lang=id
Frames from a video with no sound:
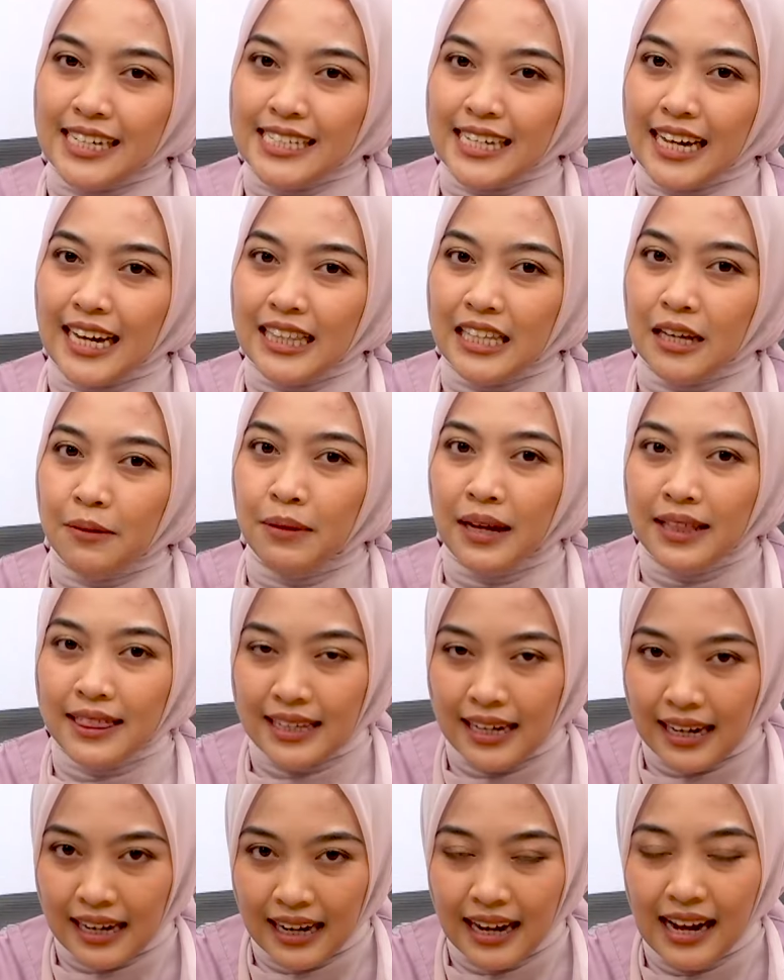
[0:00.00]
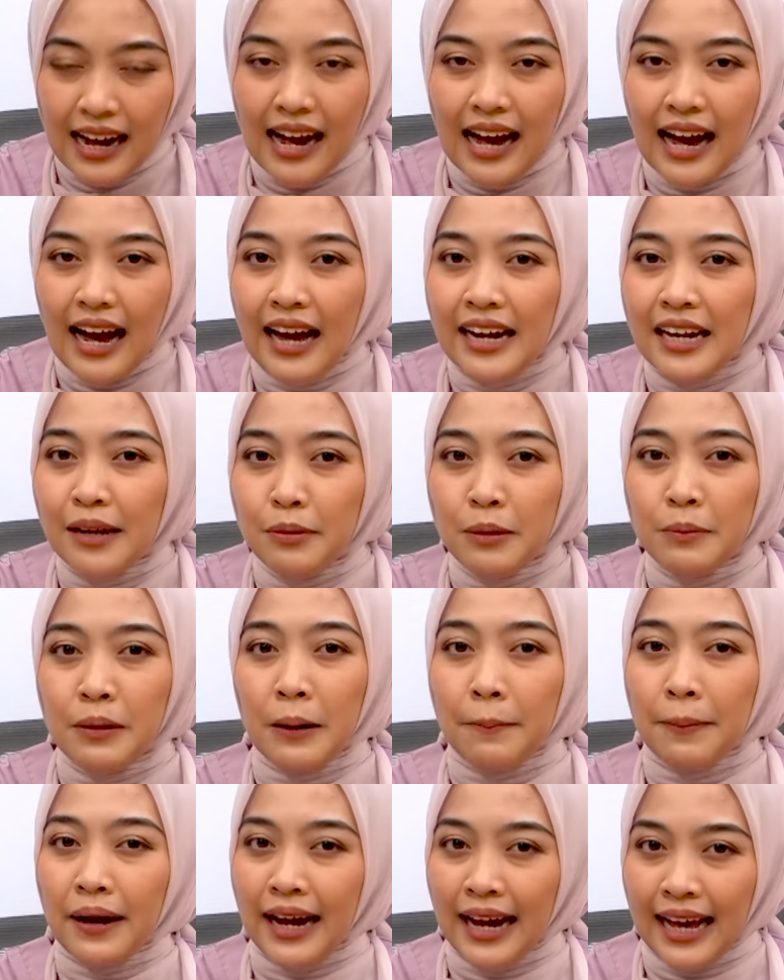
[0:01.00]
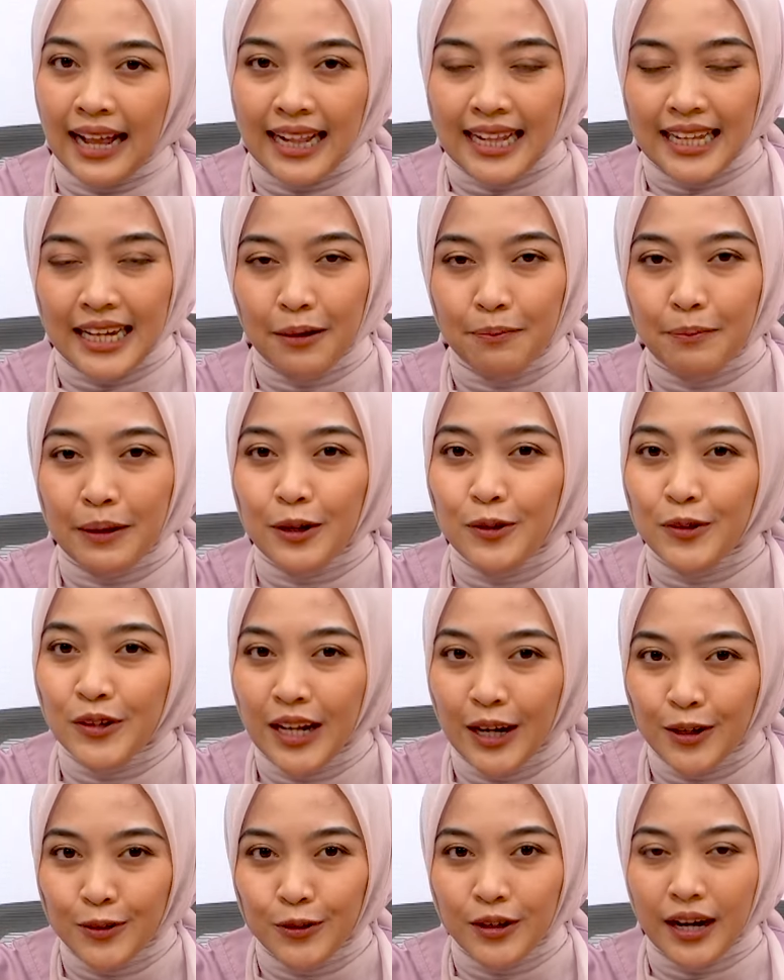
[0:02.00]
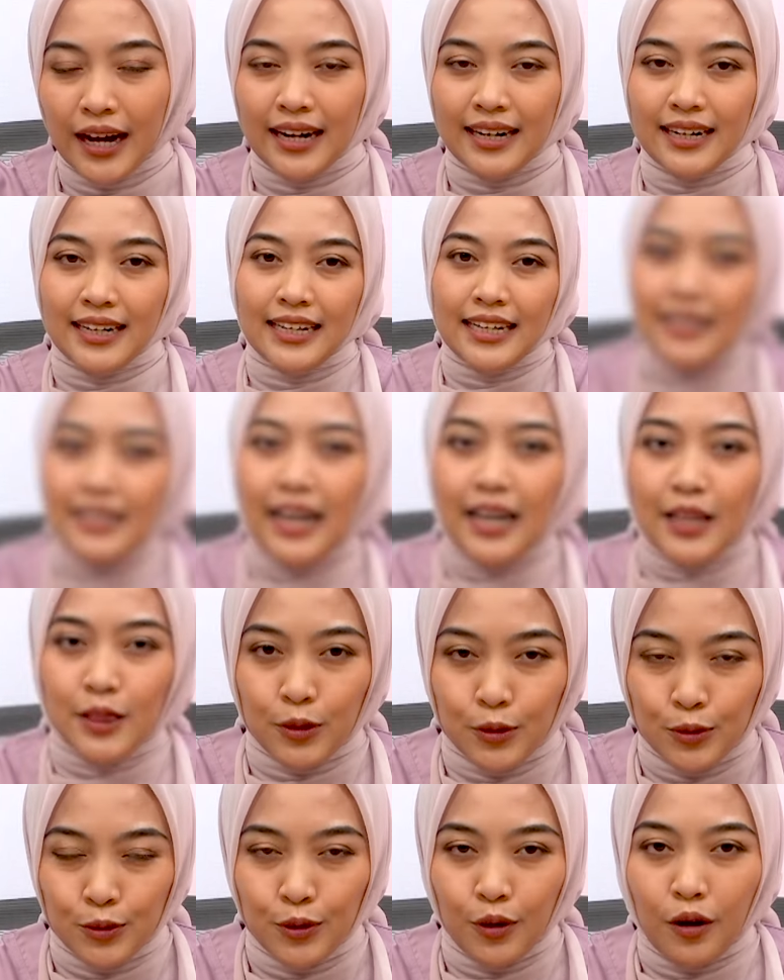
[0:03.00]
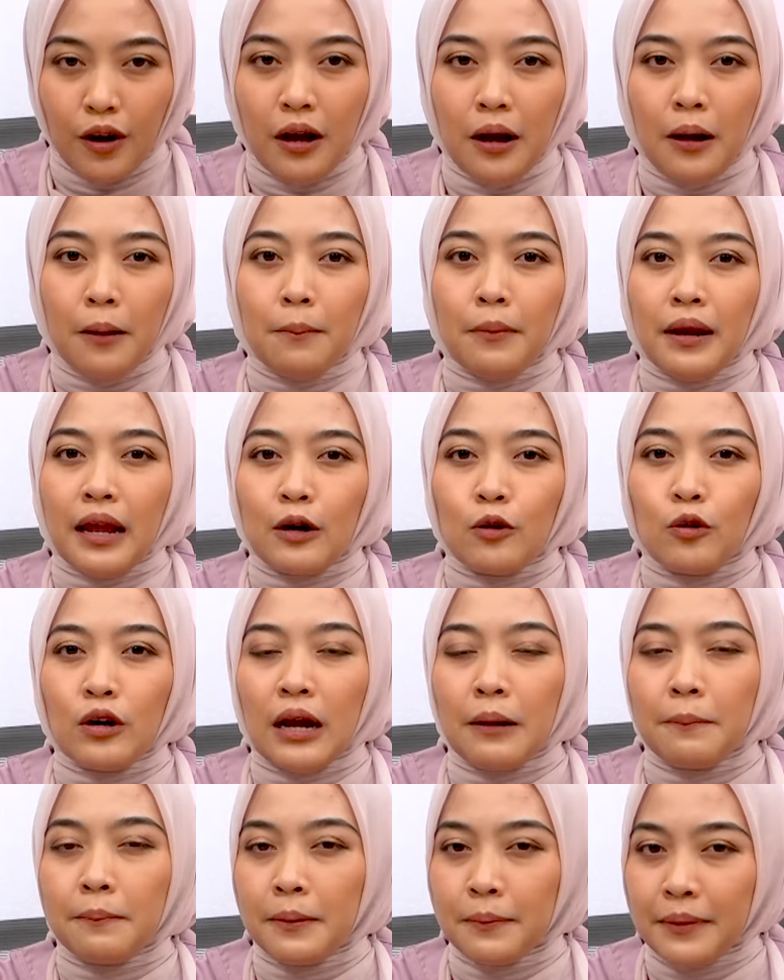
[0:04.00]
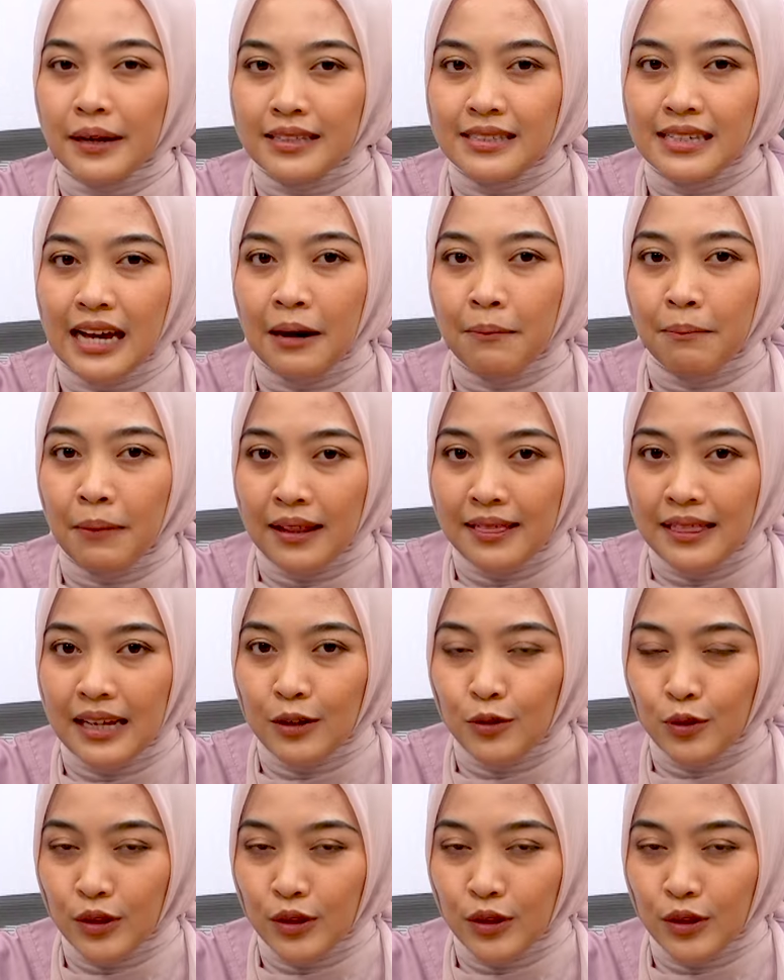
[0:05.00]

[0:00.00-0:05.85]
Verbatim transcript: kesehatan mata, ada beberapa hal yang perlu dilakukan, yaitu melakukan pemeriksaan mata